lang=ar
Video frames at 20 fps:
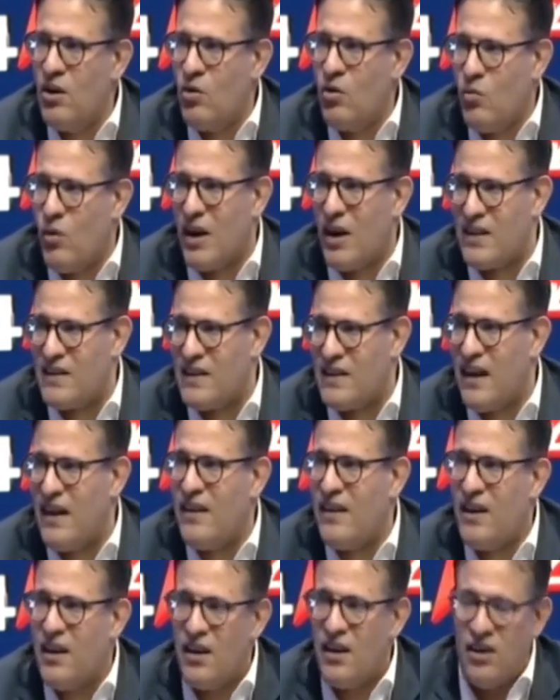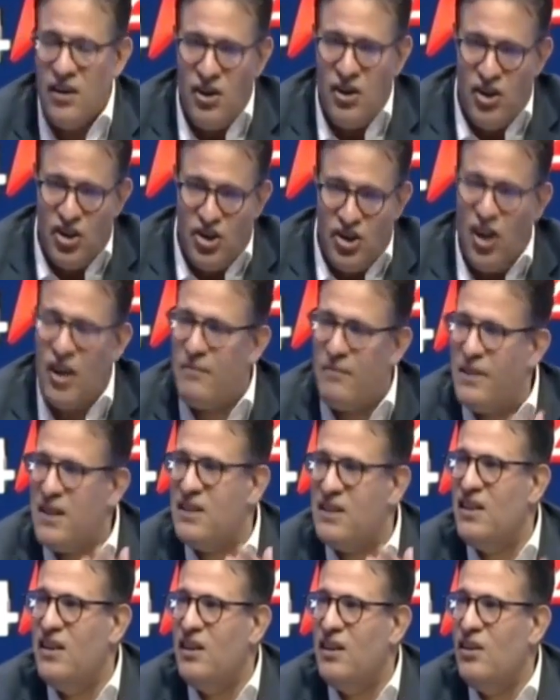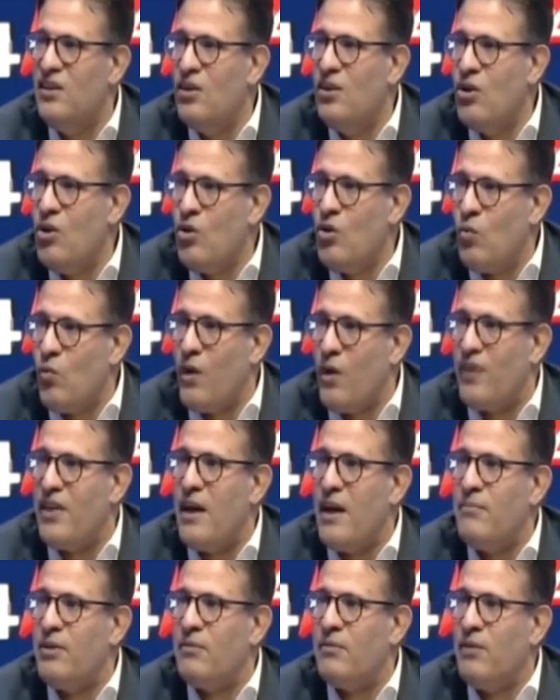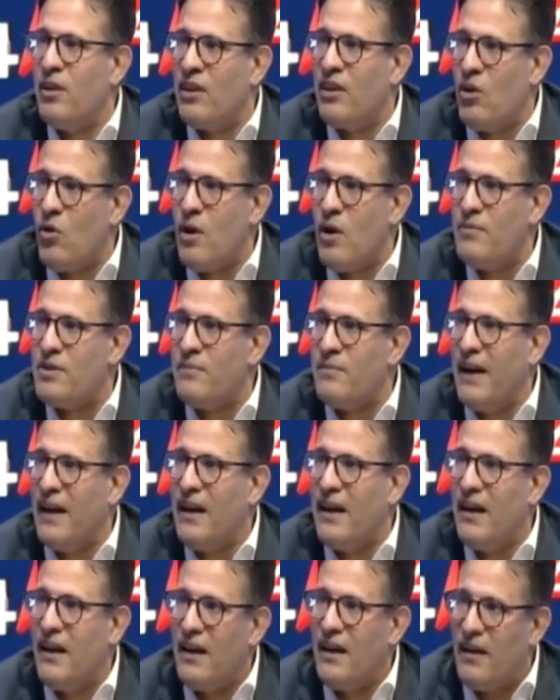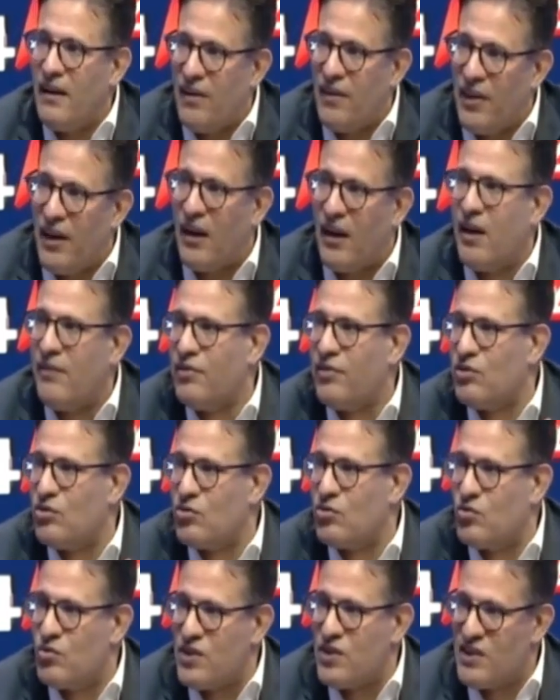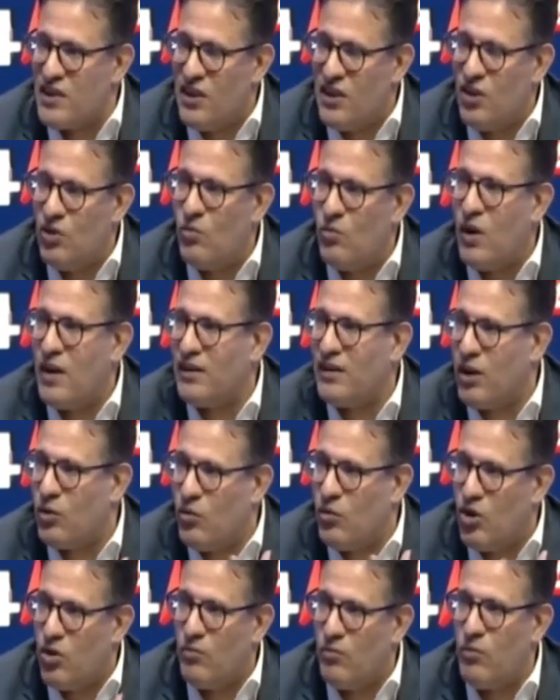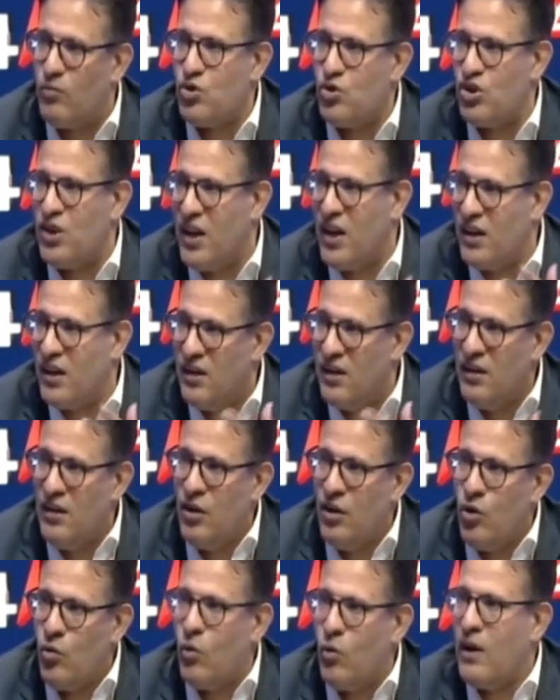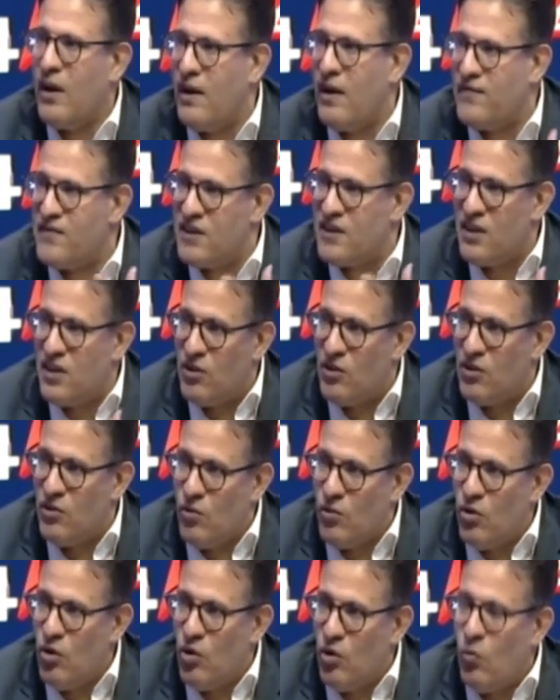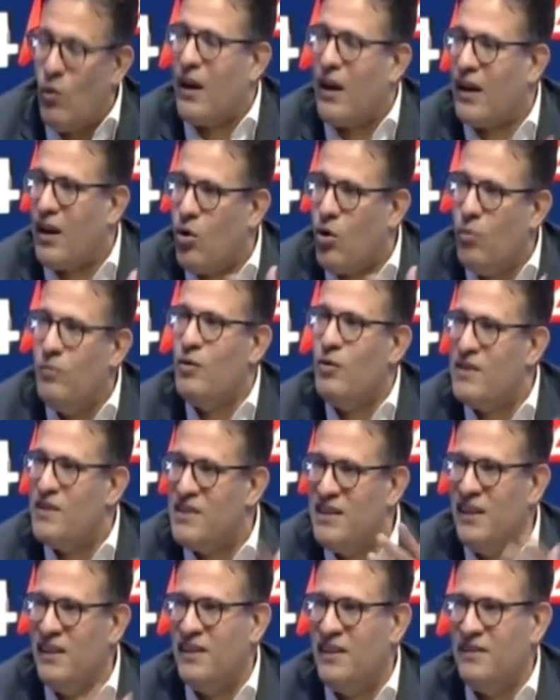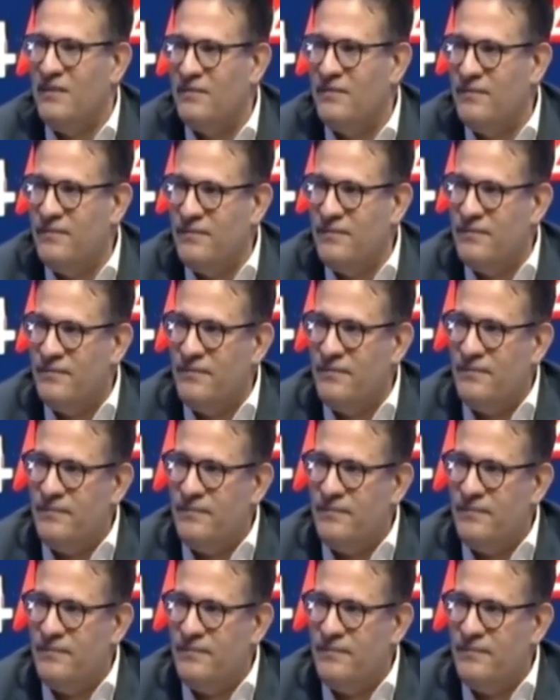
وغزة هذا شيء بديهي وثابت من ثوابت معناها ثقافة التونسيين وتكوينهم الوجداني والنفسي والقوم والدين إلى حين